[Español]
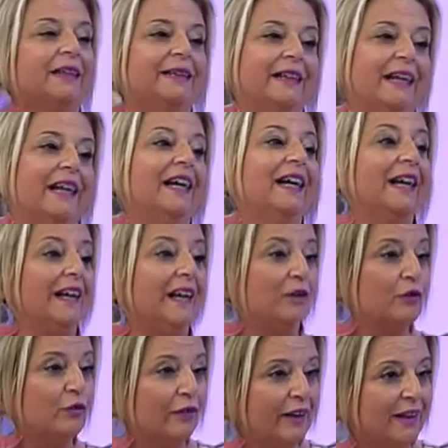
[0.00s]
de
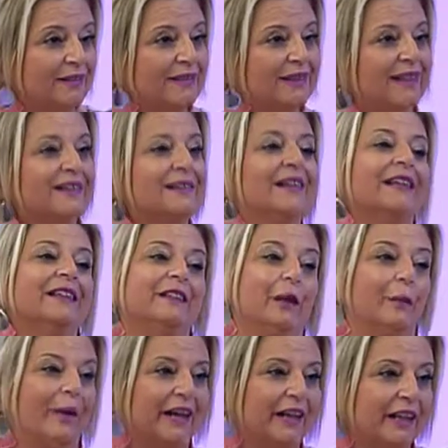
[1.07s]
las fiestas
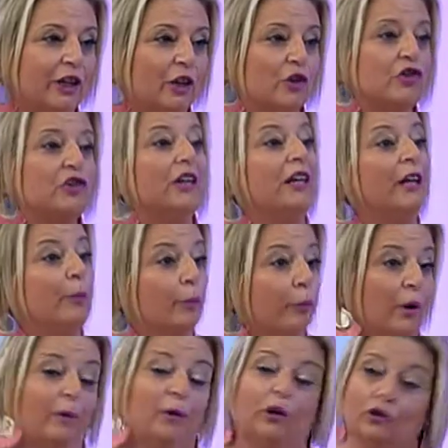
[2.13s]
de barrios y
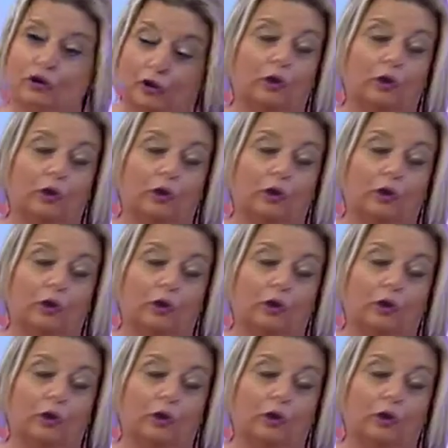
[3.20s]
pueblos,